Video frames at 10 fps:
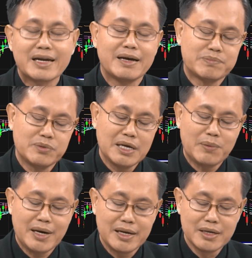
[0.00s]
นะครับพูดง่า
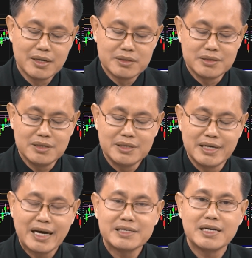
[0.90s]
ยว่ายืนอยู่
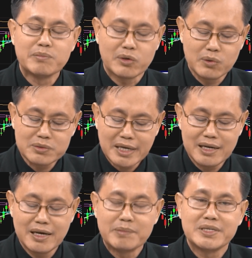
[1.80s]
เหนือค่าเฉลี่ยหมดทุกเส้น
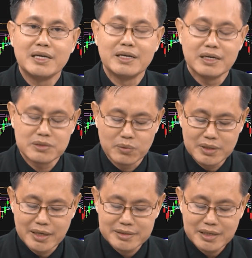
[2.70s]
เลย MC เหนือ0
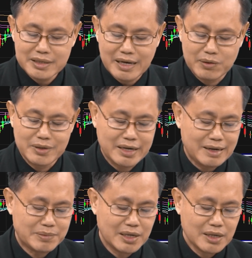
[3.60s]
เหนือซิกแนลนะค
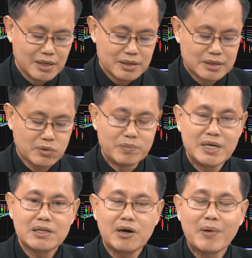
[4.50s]
รับกลุ่ม
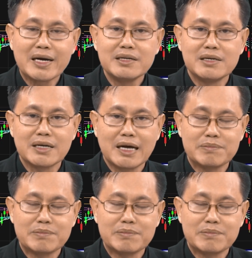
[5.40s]
นี้ต้องระวังนิดนึงนะครับ